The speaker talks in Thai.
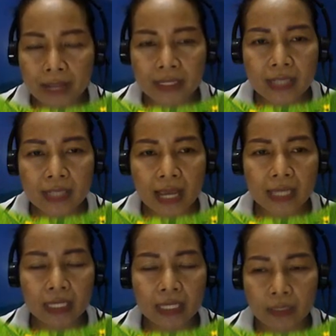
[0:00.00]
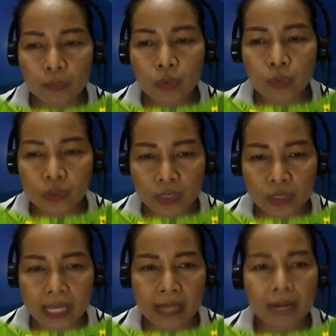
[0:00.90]
ประเทศไทยผู้คนส่ว
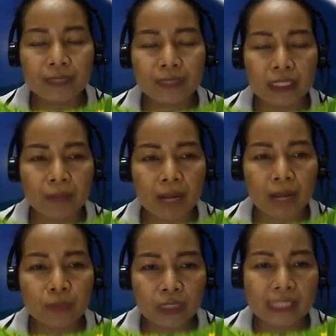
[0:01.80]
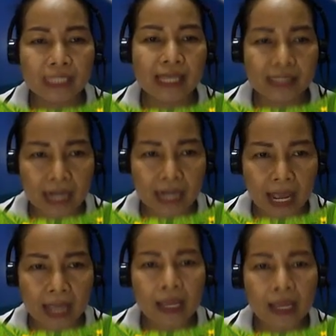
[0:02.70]
นใหญ่นับถือพระพุทธศาส
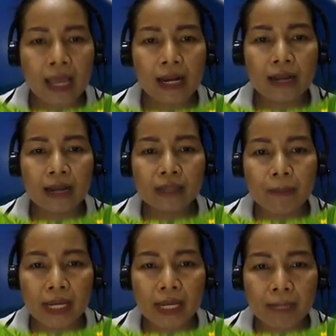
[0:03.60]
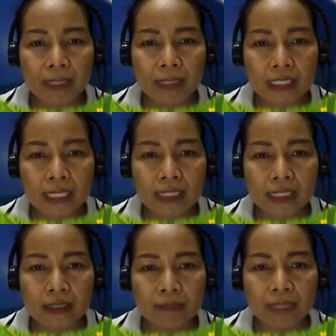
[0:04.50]
นา แล้วทำไมในปฏิทิน
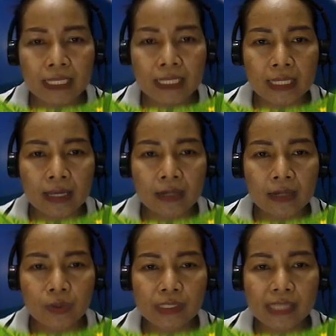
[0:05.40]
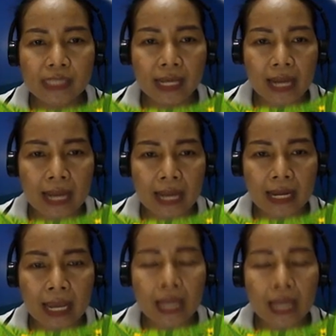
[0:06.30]
ถึงมีคริสต์ศักราช
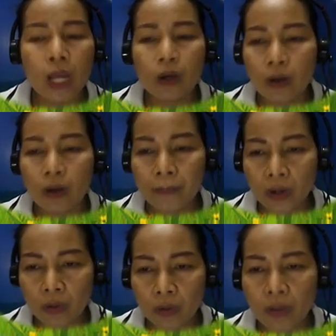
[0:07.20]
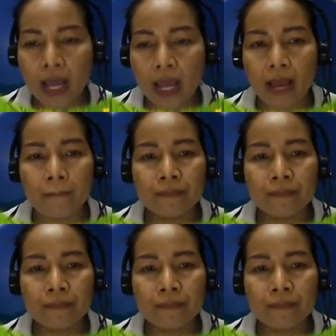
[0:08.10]
ล่ะคะ ก็เพราะว่า